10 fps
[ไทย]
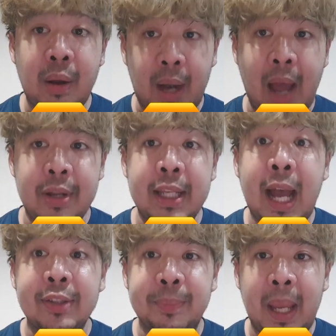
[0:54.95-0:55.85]
ราลิ
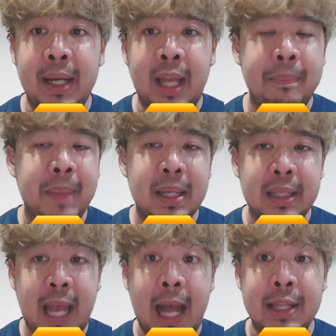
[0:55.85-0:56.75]
กาสเปนนะครับ เป็น
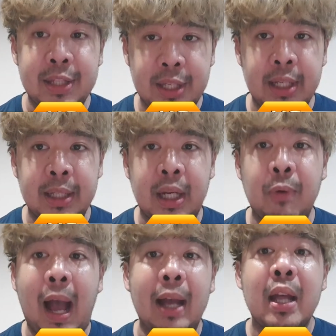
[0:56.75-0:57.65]
การเจอกันระ
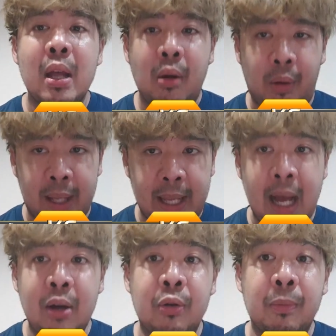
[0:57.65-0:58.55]
หว่างเร
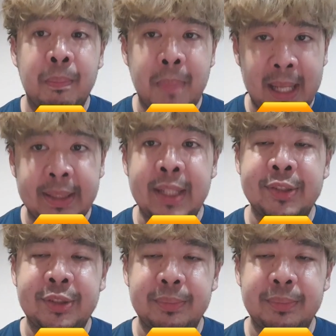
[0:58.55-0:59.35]
อัลเบติส